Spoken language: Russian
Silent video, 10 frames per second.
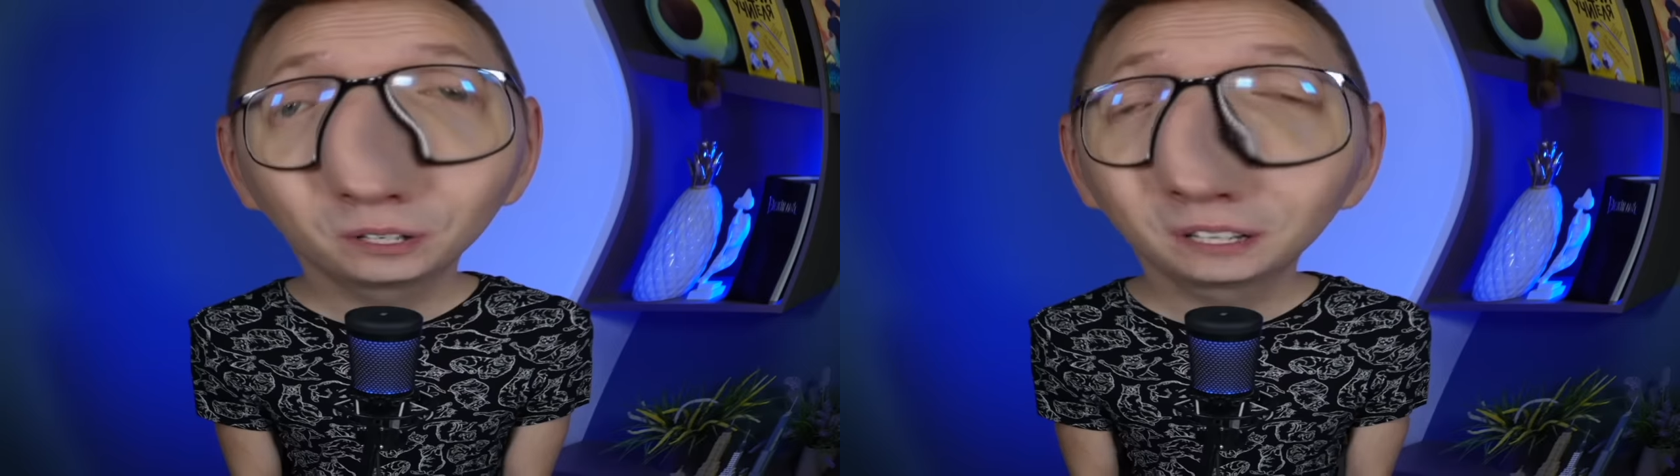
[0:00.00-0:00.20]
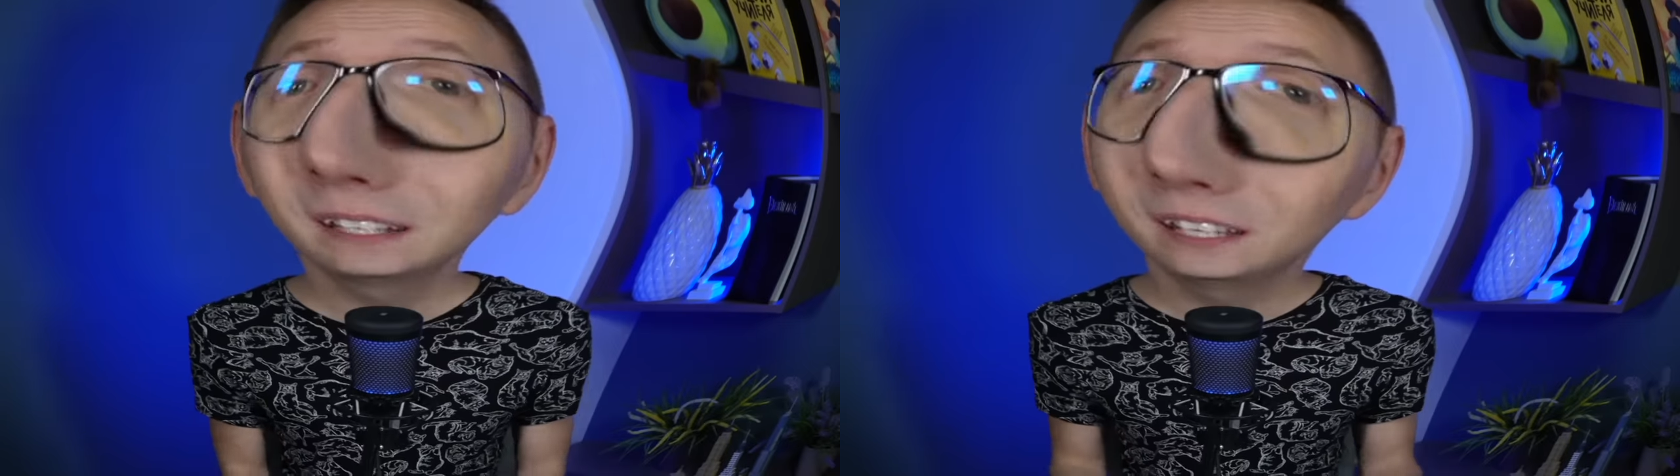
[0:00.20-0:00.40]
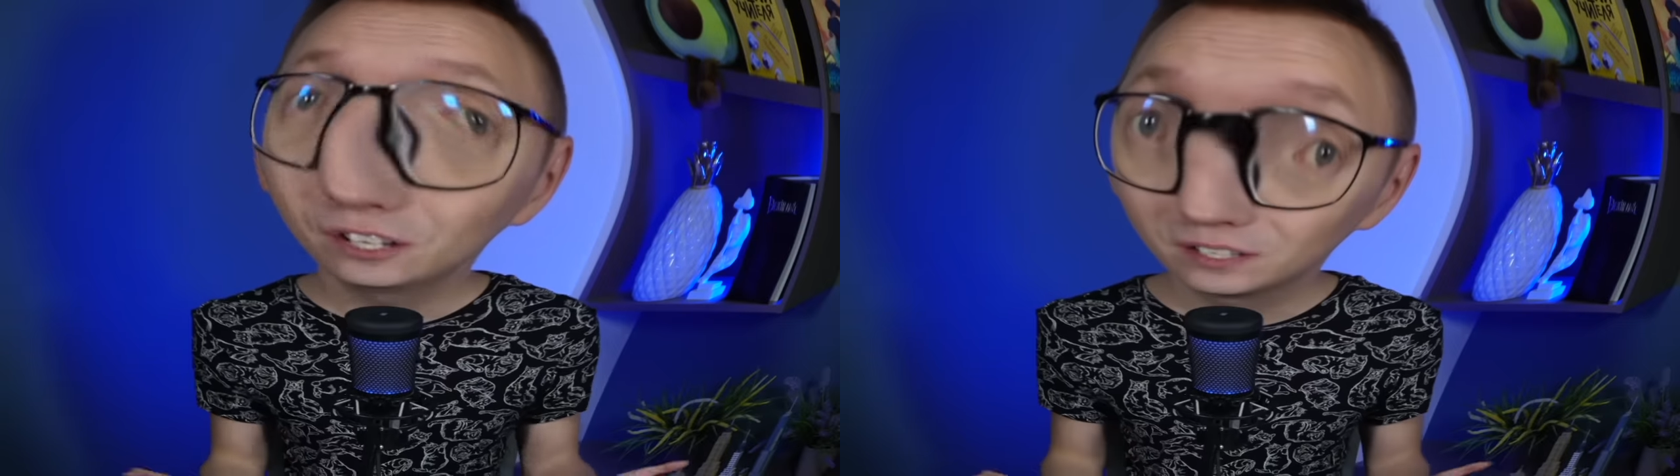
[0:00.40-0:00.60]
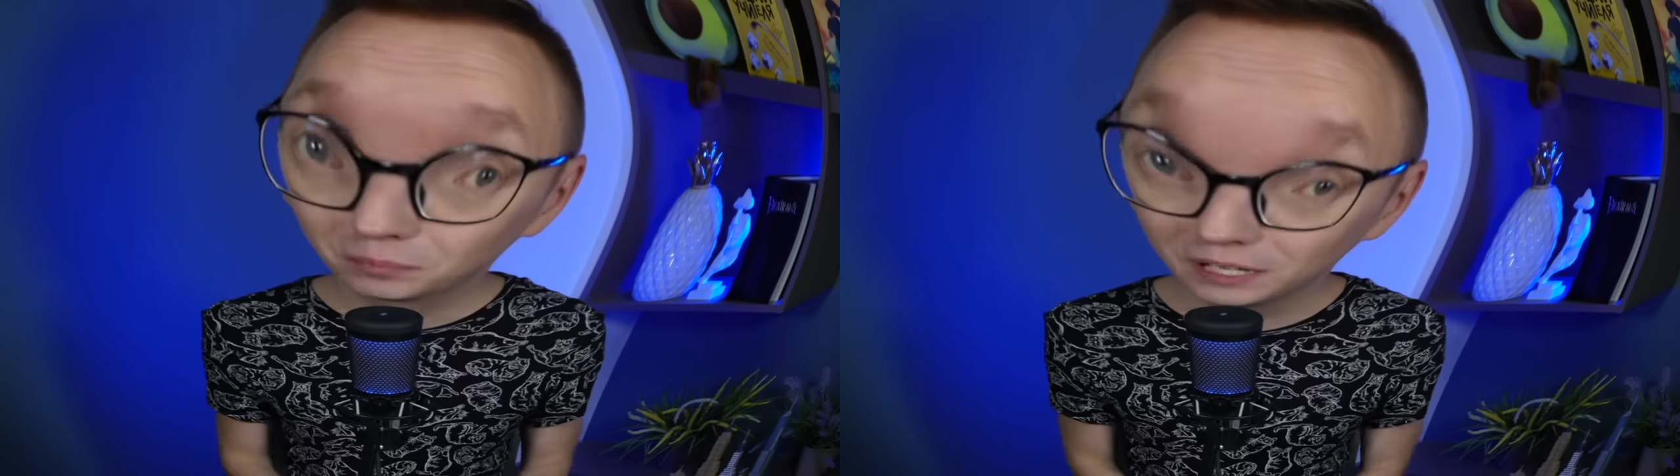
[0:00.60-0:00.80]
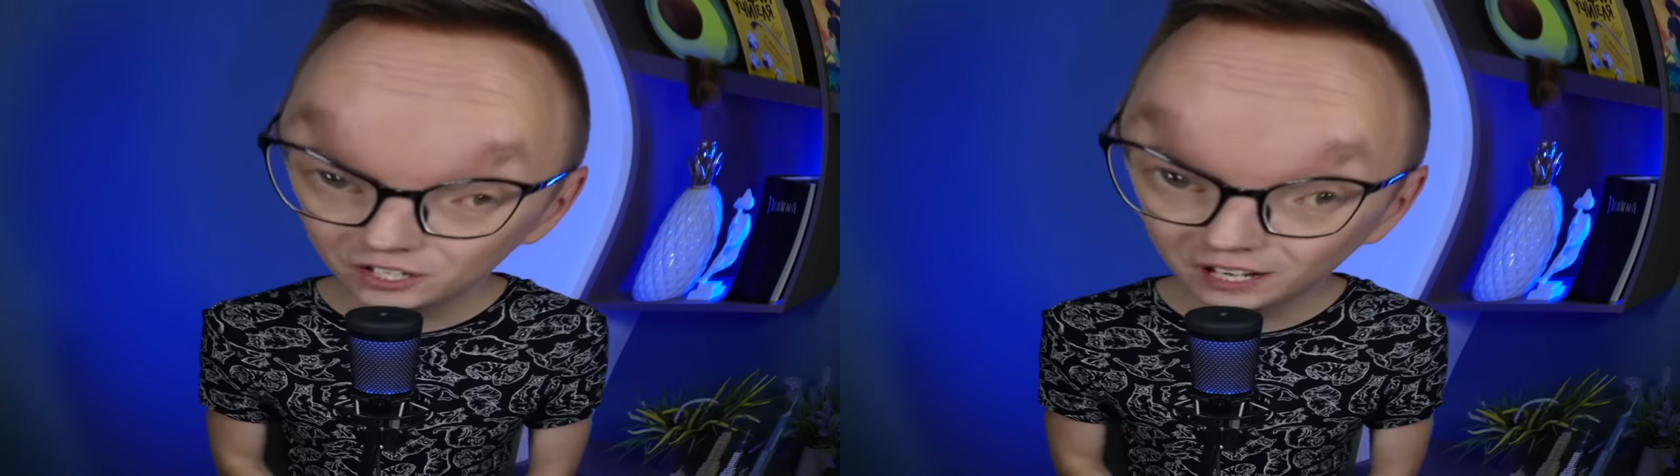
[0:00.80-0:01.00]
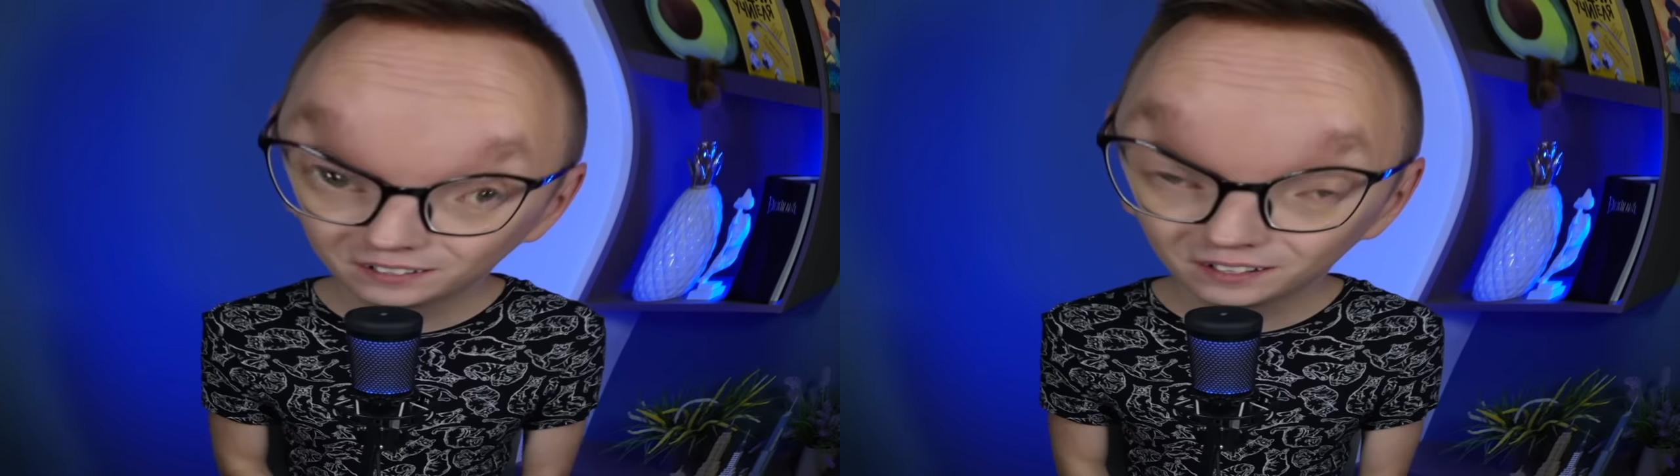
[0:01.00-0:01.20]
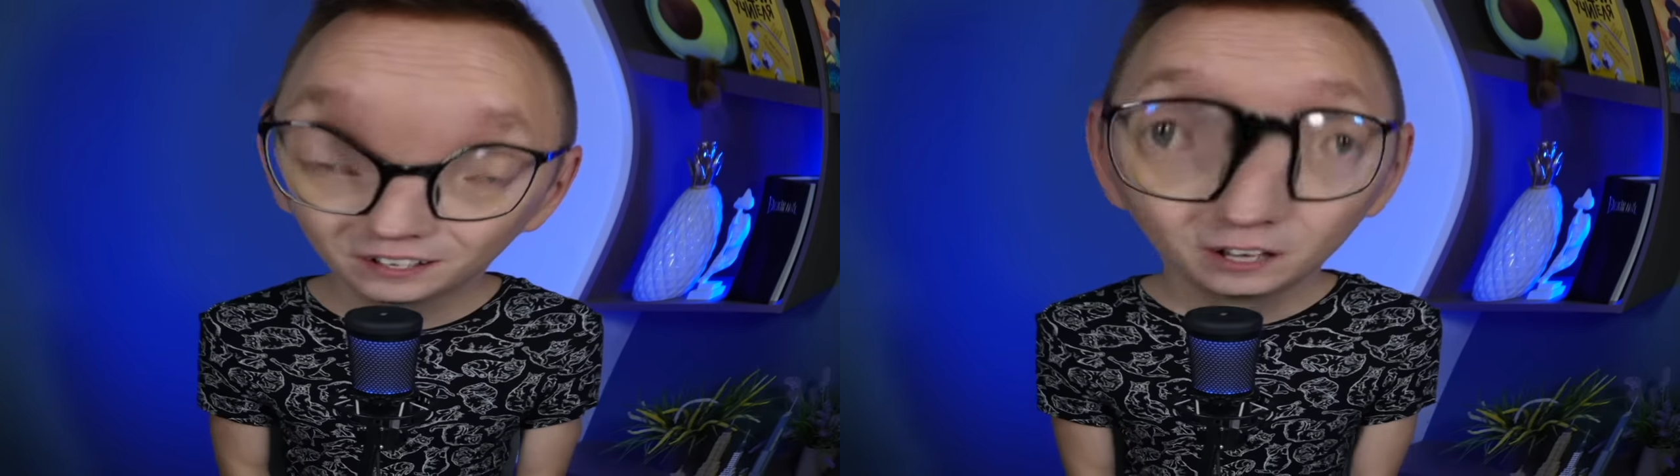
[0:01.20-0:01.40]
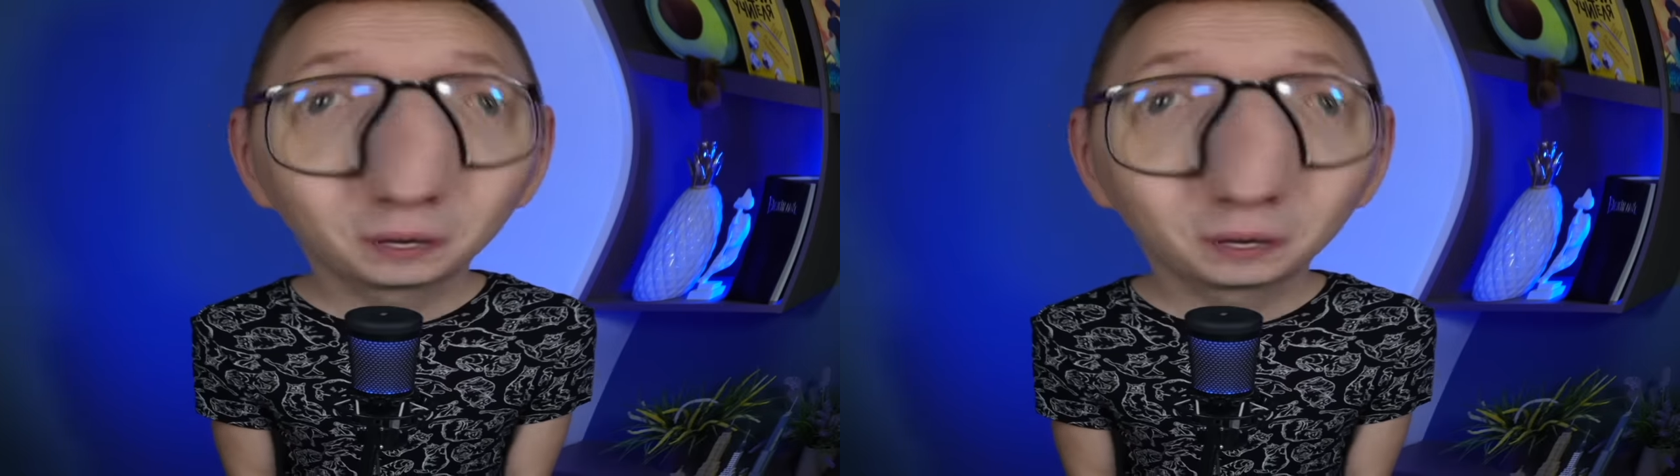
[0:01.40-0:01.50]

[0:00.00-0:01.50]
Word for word: только на отечественных площадках.